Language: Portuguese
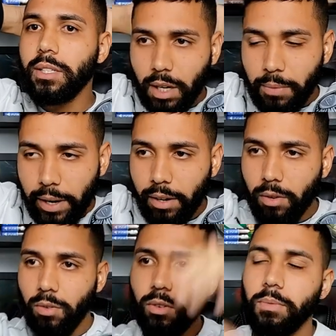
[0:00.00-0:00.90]
Tá
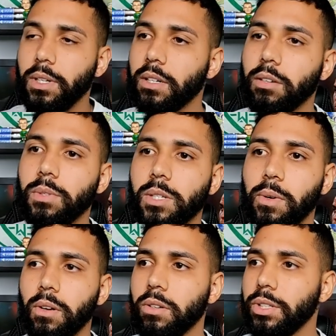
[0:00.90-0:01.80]
maluco, mano. Como esse
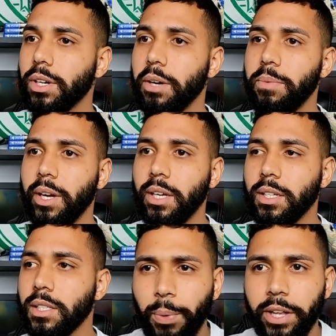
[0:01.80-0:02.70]
maluco joga bem.
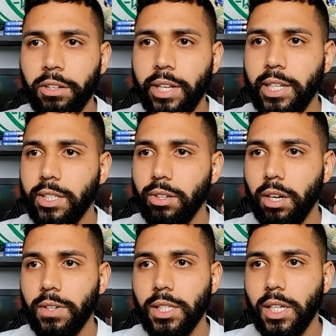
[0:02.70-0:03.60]
O Pedro tem que ser o
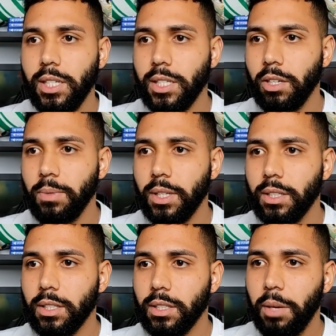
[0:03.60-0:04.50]
nome da seleção,
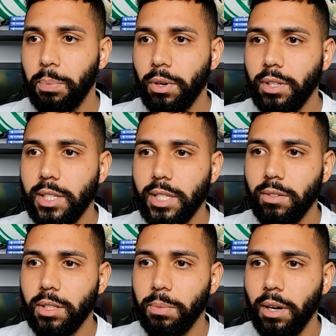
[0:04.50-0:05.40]
mano. Que
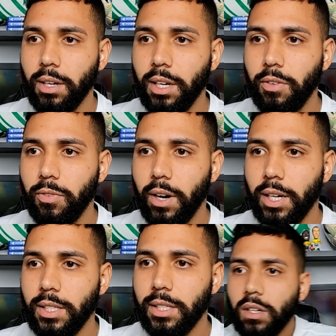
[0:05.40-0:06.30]
proteção de bola que ele
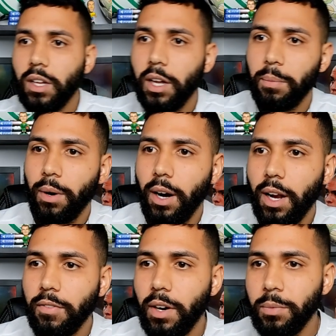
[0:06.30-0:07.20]
faz. Que
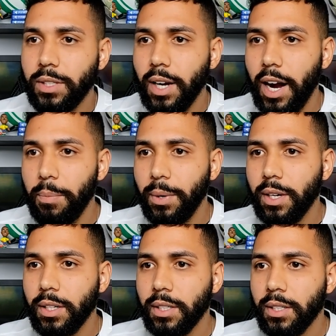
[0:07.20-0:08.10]
bola. Vamos,
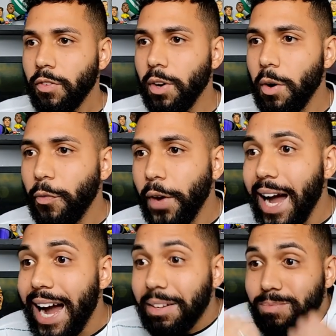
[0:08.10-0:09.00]
Scarpa. Vamos,
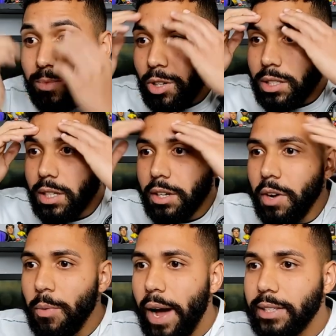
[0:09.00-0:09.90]
Flávio. Nossa.
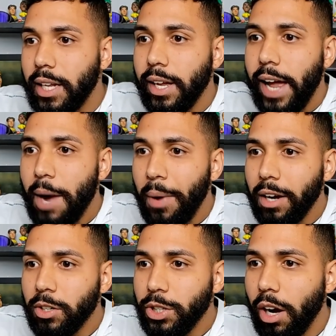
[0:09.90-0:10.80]
Vamos, Wesley. É a
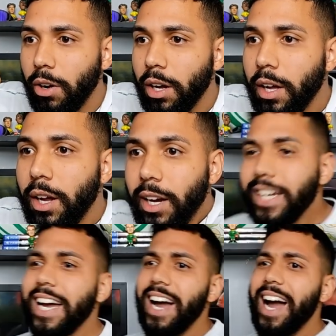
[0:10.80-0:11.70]
bola do jogo.
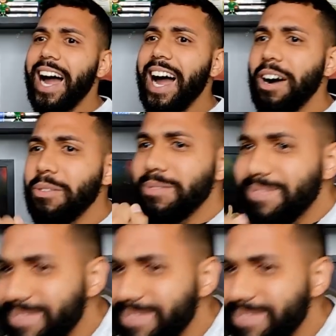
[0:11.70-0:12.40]
Não.